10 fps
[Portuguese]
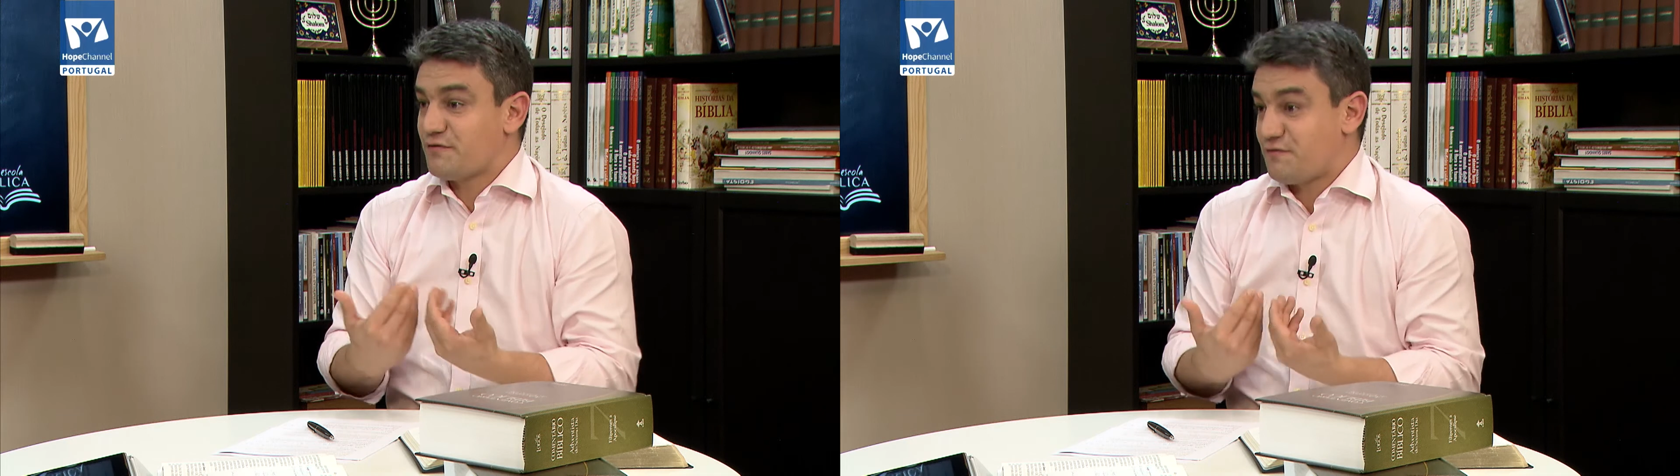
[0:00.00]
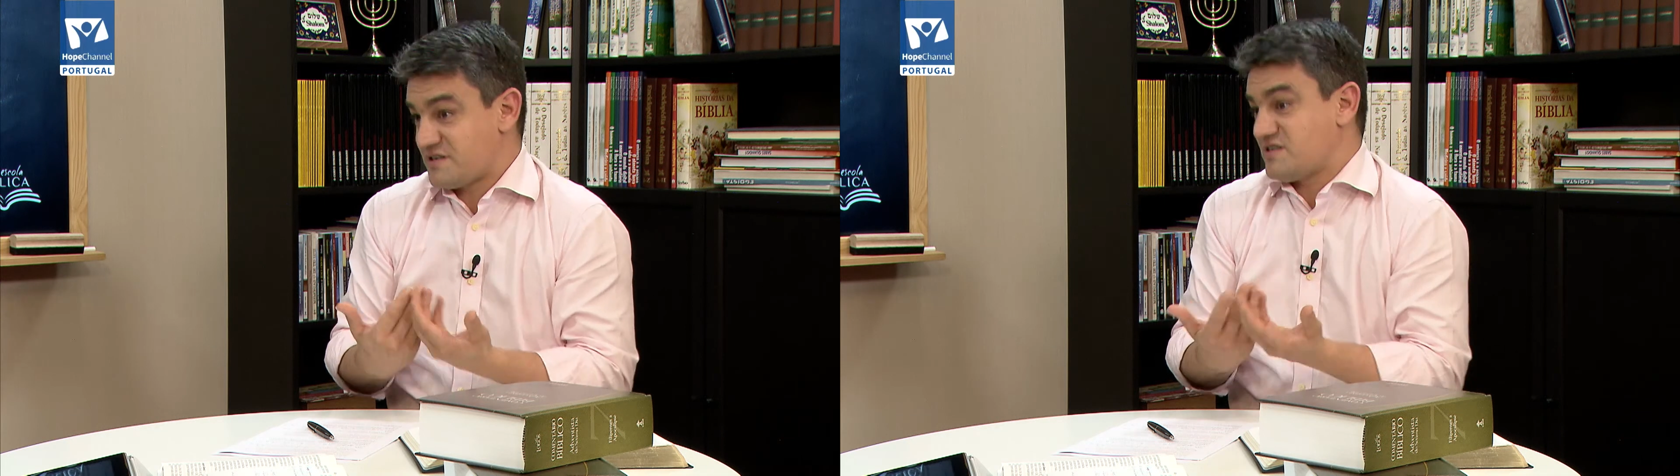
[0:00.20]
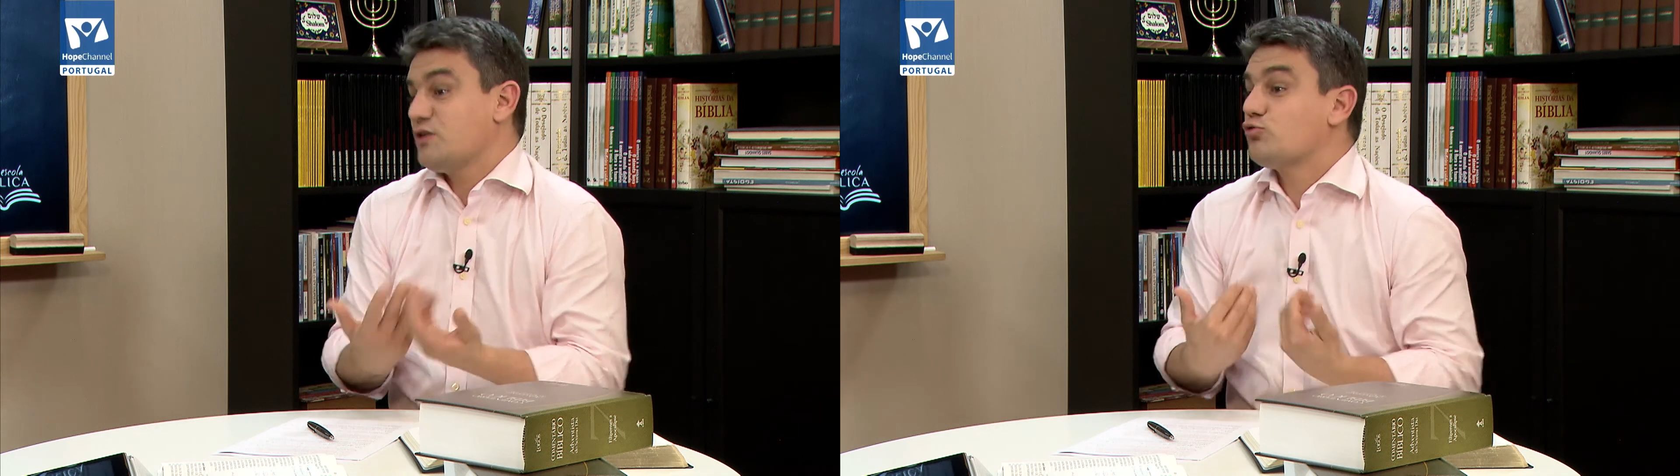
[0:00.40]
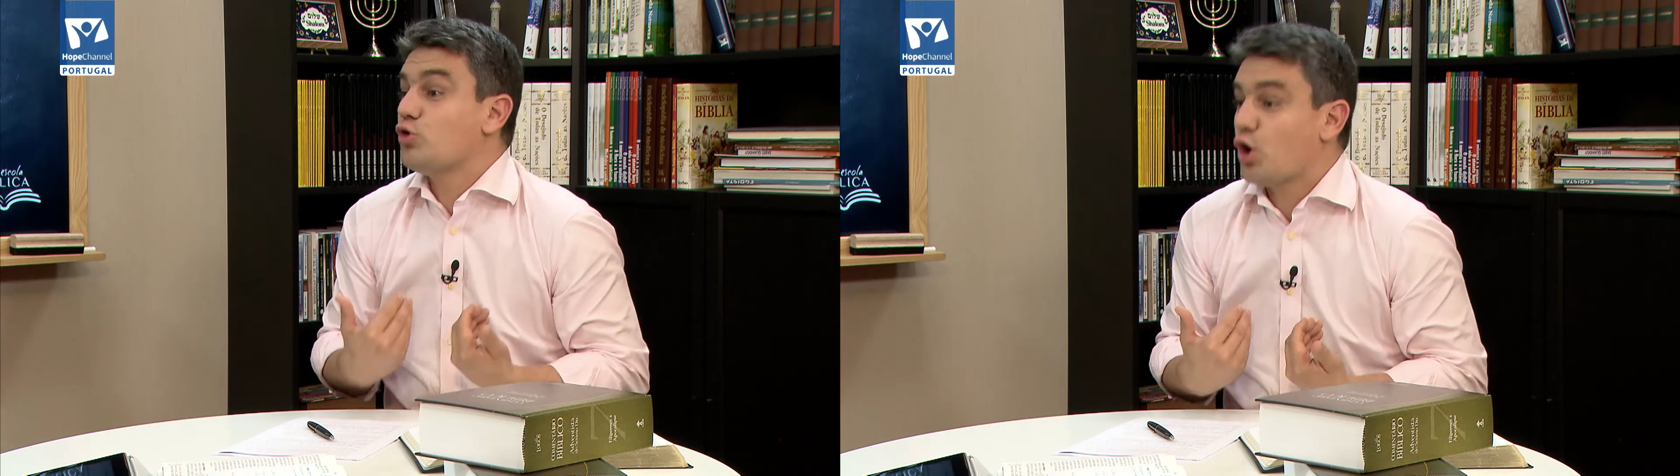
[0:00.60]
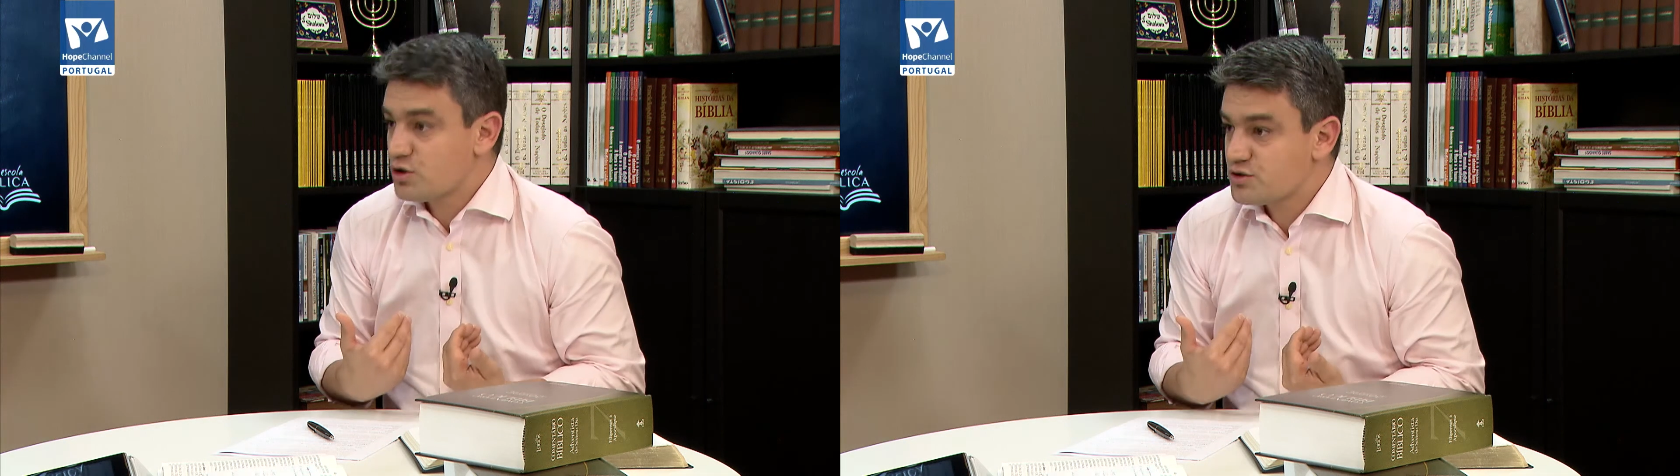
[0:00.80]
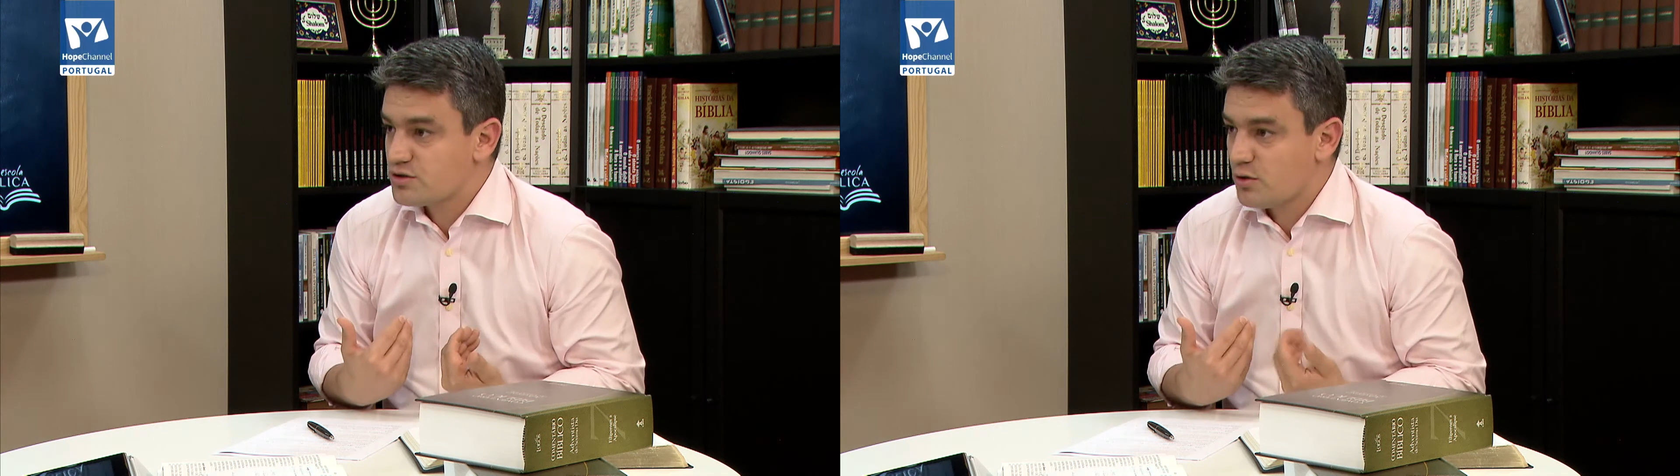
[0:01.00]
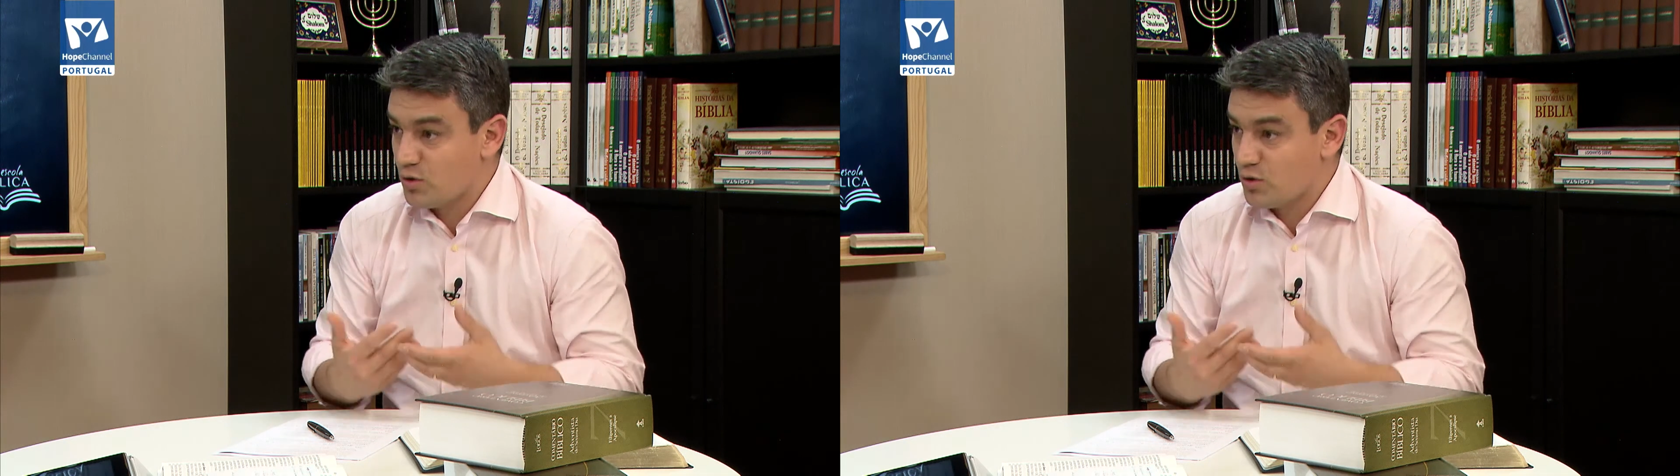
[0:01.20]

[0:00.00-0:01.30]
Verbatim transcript: fazendo nós,